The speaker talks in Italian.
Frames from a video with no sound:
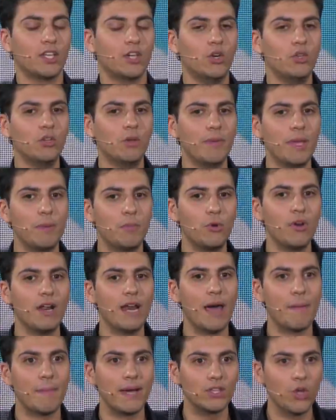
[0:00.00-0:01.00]
secondo me
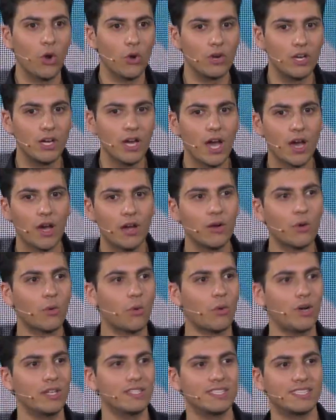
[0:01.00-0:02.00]
pure la Madonna,
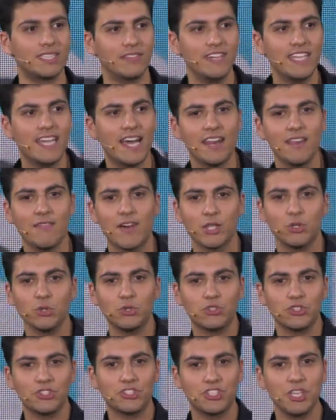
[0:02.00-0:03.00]
quando si vede arrivare
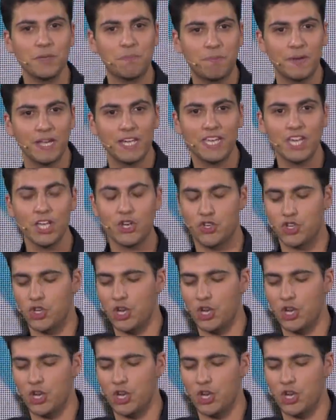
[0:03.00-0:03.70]
tutti questi preghiere,